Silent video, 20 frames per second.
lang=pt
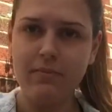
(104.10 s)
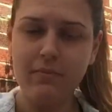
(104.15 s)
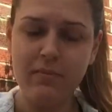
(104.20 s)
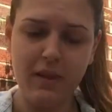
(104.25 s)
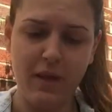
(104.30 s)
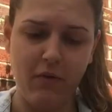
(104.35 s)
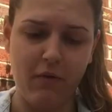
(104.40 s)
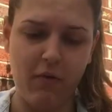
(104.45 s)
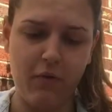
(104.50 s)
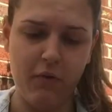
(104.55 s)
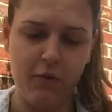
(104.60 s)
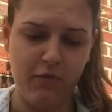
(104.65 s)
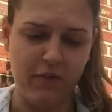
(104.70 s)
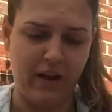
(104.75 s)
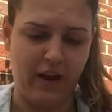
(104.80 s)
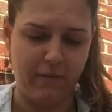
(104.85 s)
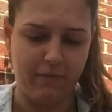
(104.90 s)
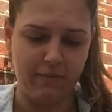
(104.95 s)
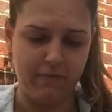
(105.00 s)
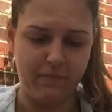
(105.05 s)
Eu vou
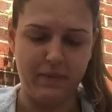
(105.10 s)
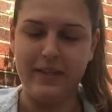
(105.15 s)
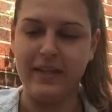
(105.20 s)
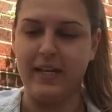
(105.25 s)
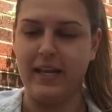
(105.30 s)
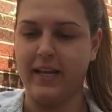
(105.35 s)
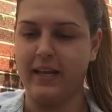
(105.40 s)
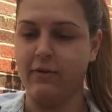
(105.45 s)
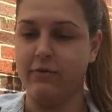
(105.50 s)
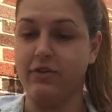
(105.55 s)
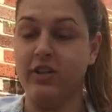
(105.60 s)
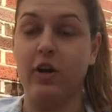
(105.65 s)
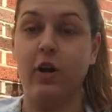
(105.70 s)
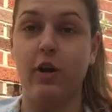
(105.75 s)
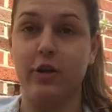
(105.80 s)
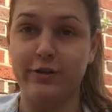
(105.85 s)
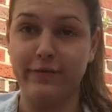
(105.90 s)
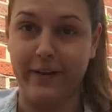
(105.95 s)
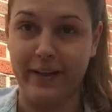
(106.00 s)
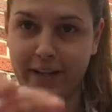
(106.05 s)
ficar pintando aqui os
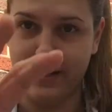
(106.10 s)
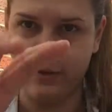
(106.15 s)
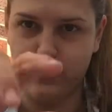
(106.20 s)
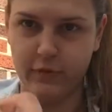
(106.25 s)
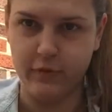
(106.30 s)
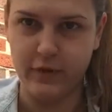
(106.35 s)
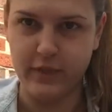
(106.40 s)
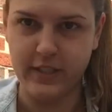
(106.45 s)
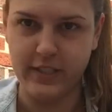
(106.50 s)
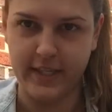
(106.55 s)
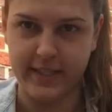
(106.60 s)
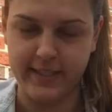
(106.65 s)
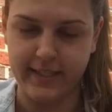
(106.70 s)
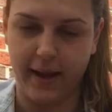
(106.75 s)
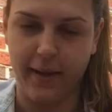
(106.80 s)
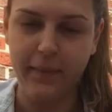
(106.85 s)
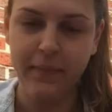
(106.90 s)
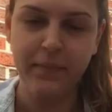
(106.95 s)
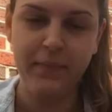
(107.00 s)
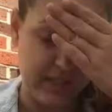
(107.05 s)
negócios falando com vocês, tá?
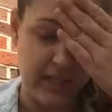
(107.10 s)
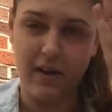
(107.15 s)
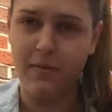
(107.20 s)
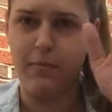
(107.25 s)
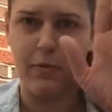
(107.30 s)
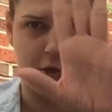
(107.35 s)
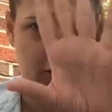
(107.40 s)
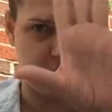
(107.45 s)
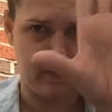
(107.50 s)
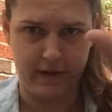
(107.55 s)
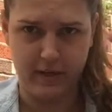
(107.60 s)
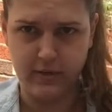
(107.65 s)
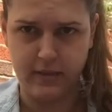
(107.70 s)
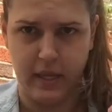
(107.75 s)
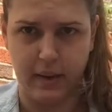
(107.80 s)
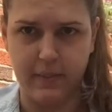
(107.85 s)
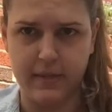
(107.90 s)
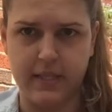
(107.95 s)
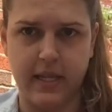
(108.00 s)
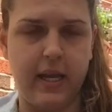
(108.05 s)
Ela abordou vários
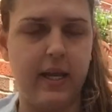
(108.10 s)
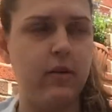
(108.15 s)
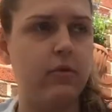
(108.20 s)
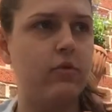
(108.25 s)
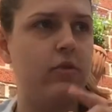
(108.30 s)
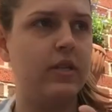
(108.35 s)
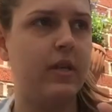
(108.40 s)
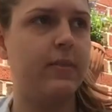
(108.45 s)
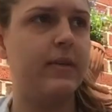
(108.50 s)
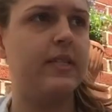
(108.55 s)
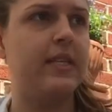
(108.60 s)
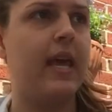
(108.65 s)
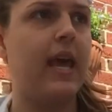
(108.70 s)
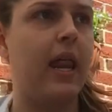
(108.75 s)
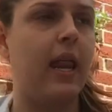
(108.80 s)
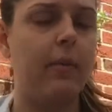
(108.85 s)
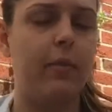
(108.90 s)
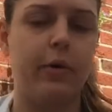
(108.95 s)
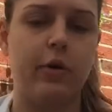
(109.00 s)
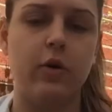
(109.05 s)
temas, né? E um dos temas que
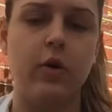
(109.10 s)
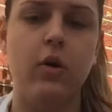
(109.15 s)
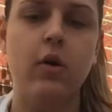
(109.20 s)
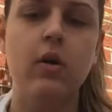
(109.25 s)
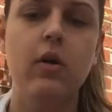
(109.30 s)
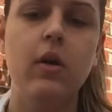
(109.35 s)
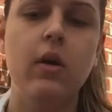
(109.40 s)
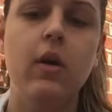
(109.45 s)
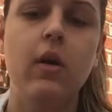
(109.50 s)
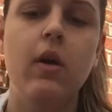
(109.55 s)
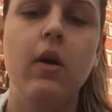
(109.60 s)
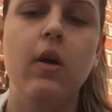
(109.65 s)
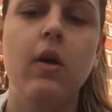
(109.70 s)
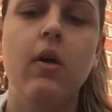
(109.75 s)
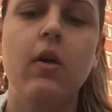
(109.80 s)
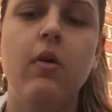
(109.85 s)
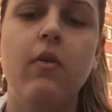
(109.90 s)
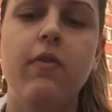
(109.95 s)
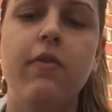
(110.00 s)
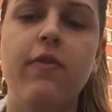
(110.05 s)
ela abordou
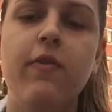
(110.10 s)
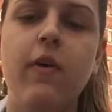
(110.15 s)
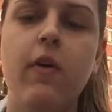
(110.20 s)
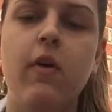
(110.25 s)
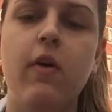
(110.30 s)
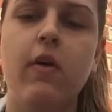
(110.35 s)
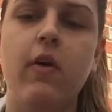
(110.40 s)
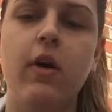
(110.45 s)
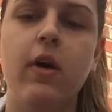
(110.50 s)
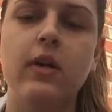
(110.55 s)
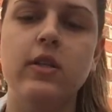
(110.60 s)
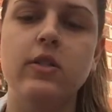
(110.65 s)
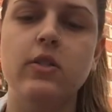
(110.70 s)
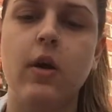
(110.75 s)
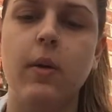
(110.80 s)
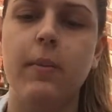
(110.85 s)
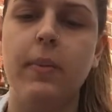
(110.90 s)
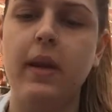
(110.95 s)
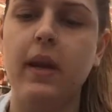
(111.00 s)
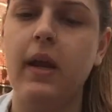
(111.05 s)
foi
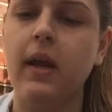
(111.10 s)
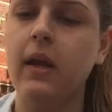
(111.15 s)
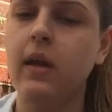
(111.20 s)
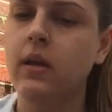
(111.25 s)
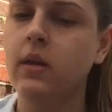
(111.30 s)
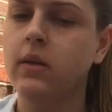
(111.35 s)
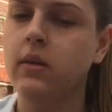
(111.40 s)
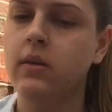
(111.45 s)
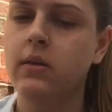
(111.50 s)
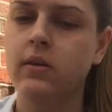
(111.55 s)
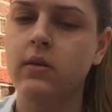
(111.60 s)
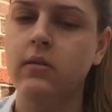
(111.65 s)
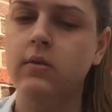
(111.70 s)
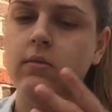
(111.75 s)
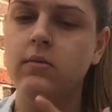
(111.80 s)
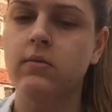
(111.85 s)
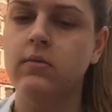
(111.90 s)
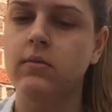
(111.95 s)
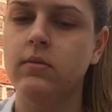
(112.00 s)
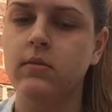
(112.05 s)
sobre
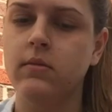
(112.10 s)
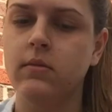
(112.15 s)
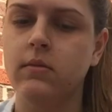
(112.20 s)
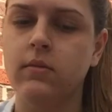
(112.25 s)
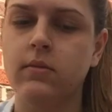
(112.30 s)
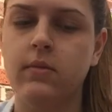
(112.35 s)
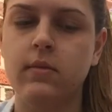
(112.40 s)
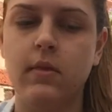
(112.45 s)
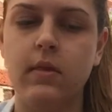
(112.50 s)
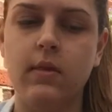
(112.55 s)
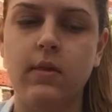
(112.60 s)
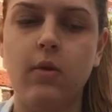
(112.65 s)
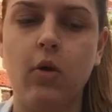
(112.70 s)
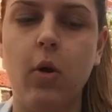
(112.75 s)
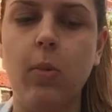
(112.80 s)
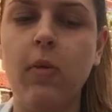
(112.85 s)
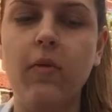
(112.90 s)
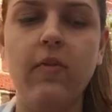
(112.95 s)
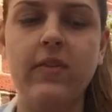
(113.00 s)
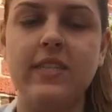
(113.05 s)

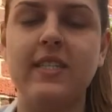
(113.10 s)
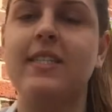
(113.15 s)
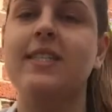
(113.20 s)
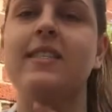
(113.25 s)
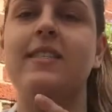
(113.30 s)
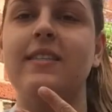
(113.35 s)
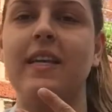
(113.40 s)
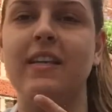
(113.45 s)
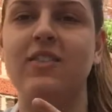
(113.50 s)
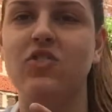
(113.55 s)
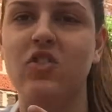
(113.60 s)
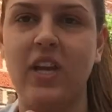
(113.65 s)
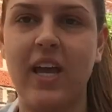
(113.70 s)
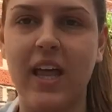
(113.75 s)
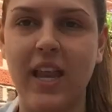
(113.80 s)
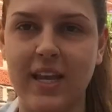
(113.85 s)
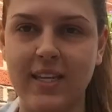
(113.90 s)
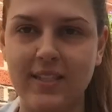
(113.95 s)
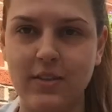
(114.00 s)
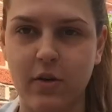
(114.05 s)
como você se sente em
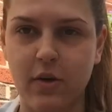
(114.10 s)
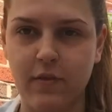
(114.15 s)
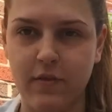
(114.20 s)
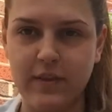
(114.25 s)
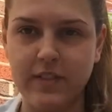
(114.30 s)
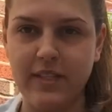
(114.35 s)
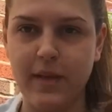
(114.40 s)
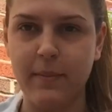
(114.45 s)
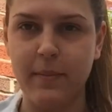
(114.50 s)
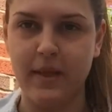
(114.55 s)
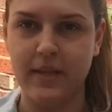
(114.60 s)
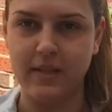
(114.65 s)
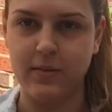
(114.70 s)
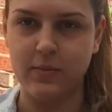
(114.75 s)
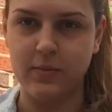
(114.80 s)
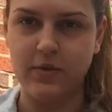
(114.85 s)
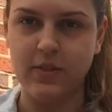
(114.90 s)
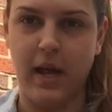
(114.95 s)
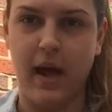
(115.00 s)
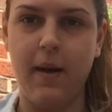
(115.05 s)
relação a você
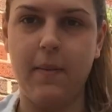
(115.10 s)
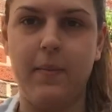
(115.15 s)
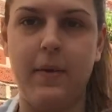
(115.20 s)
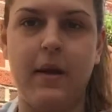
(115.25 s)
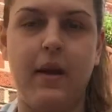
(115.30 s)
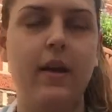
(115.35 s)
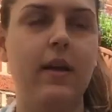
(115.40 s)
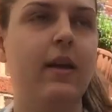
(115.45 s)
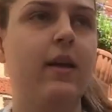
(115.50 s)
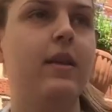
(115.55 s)
mesmo, sabe?